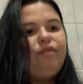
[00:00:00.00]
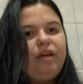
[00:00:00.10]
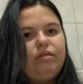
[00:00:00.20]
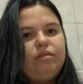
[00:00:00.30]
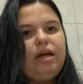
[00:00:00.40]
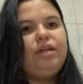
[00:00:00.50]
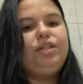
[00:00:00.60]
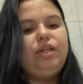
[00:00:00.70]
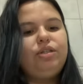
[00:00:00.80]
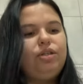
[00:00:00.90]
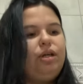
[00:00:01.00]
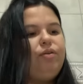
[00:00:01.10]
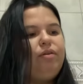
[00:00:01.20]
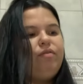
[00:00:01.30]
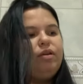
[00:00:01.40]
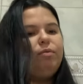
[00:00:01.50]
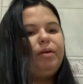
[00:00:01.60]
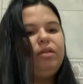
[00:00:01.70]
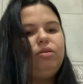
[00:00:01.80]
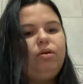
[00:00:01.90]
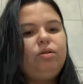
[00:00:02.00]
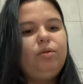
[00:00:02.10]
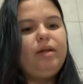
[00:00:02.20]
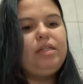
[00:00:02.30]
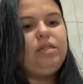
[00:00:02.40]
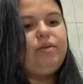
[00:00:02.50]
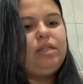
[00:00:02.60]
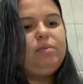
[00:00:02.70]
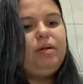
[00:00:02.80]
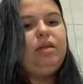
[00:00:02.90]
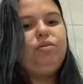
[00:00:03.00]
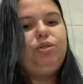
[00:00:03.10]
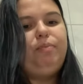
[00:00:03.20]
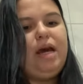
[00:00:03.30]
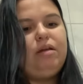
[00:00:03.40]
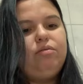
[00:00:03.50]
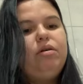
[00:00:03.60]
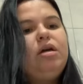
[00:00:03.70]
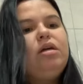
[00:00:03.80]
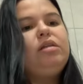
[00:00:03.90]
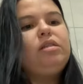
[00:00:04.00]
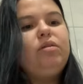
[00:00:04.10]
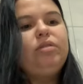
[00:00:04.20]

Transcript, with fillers: vendo, tá, gente? Eu envio para todo o Brasil esses paninhos de prato. São